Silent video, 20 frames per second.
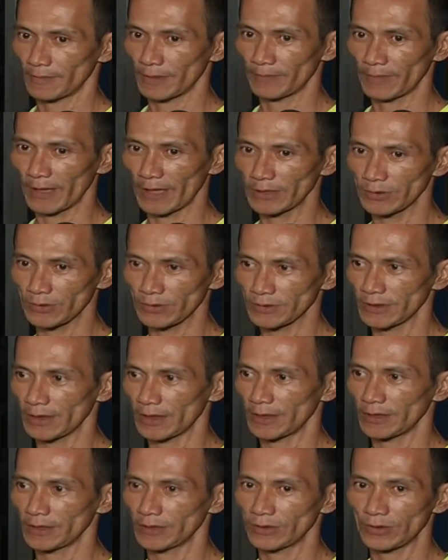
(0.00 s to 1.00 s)
Pagpasok
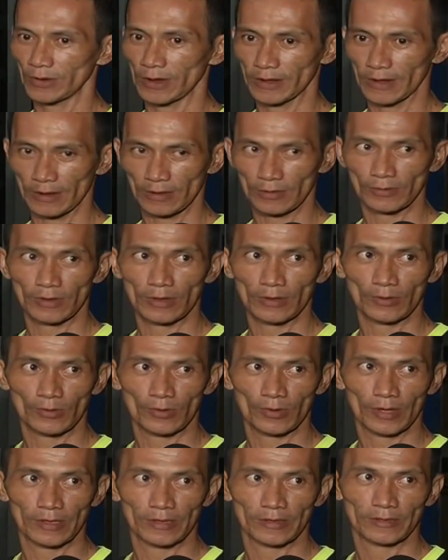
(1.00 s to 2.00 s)
niya, yung anak ko
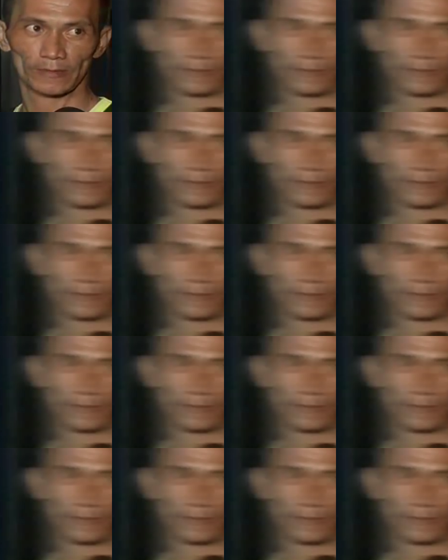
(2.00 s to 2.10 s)
nakuha eh.